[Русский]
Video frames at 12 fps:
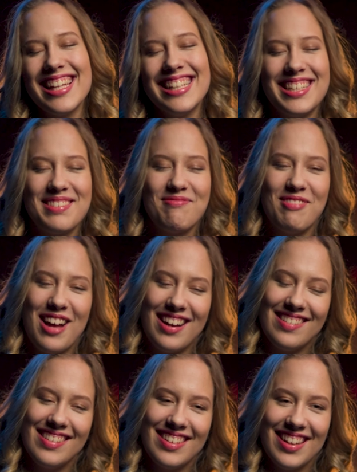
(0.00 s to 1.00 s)
я даже
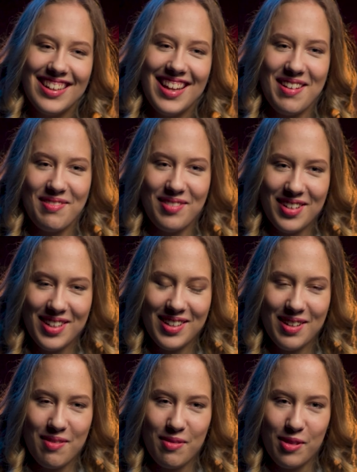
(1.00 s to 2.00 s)
плакала, когда я
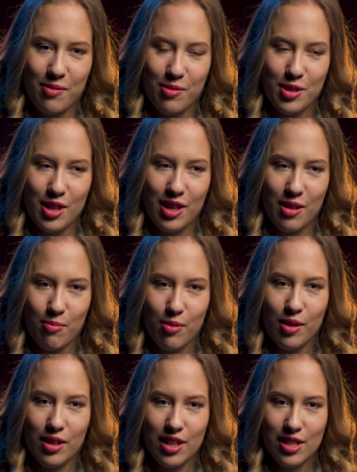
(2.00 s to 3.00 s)
выиграла, потому что это было